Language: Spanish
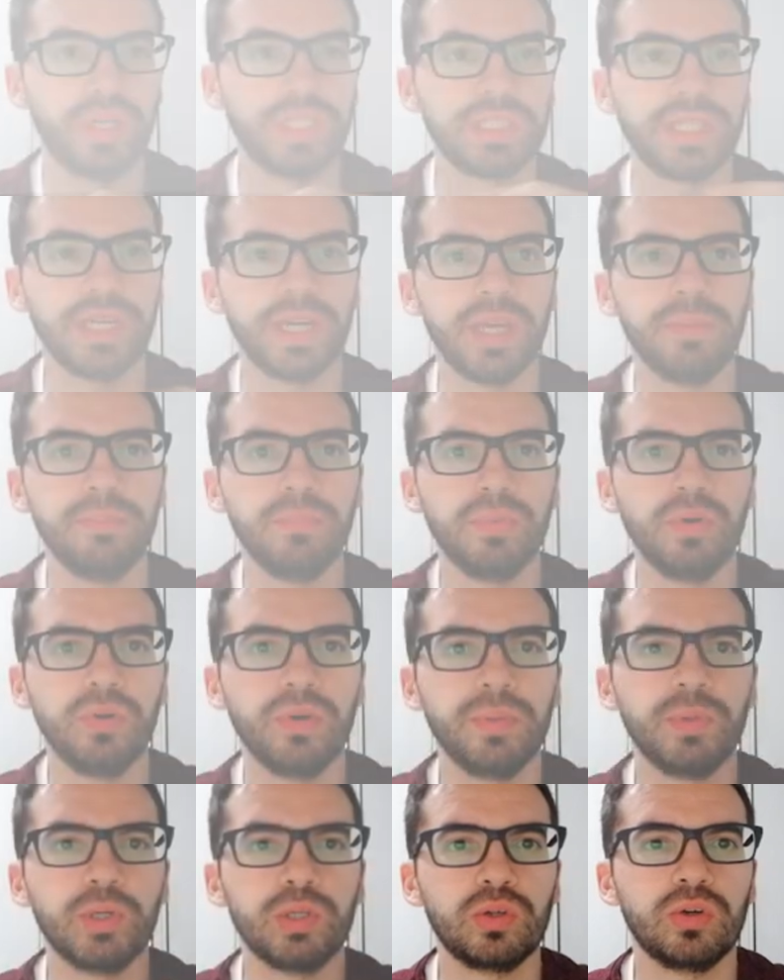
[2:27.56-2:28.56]
este ejemplo
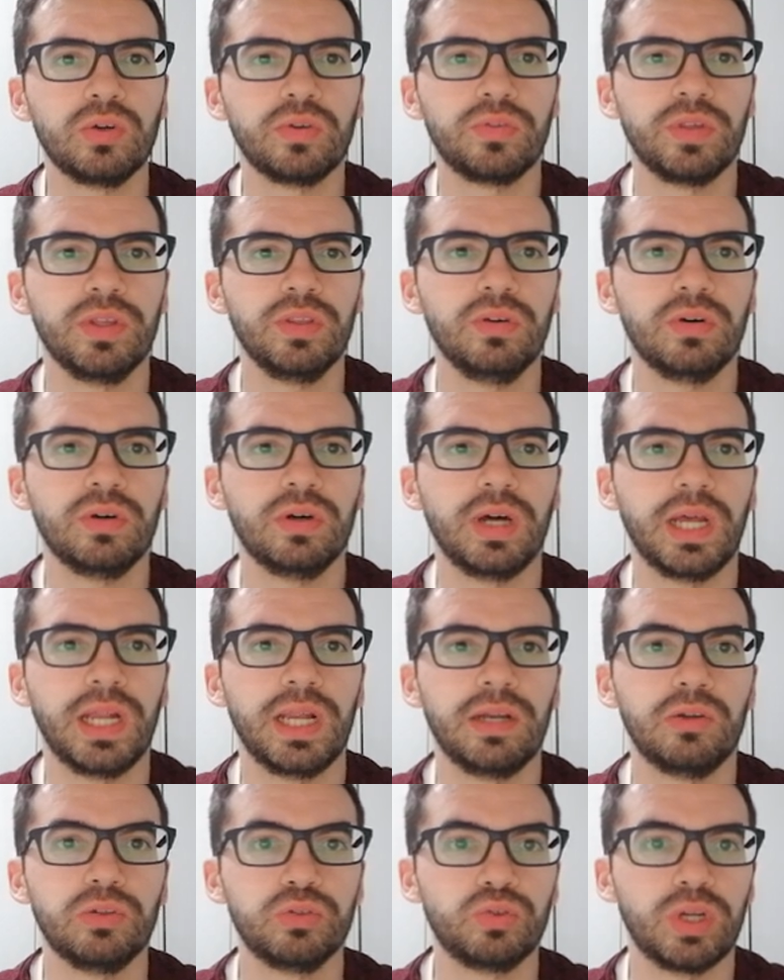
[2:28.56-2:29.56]
hemos conocido
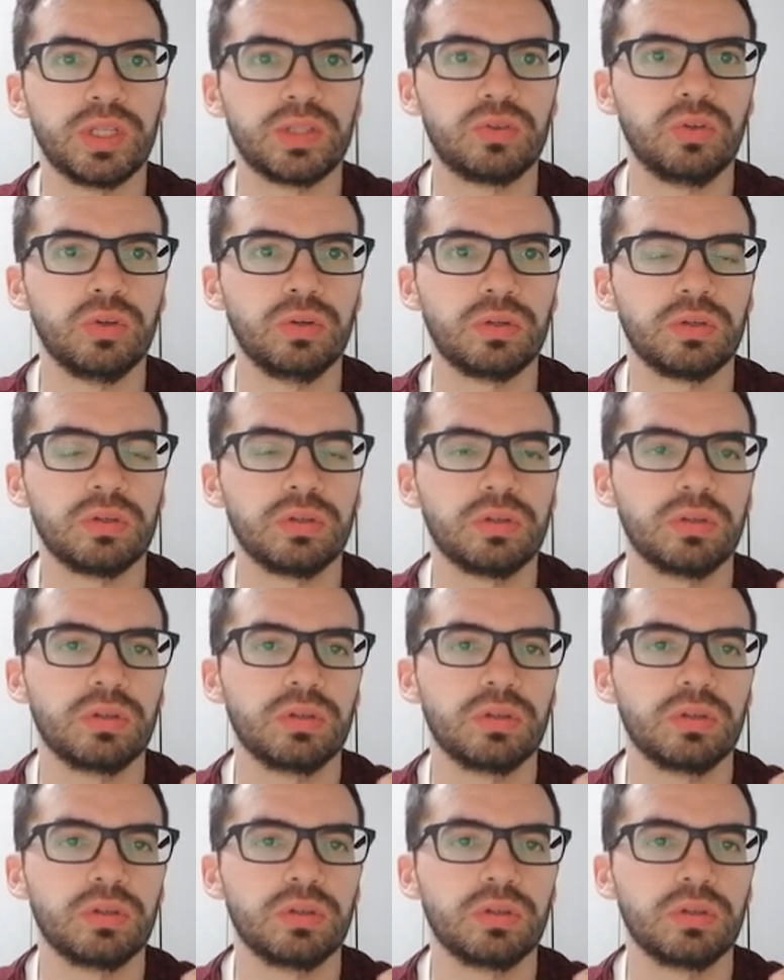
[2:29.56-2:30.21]
al otro actor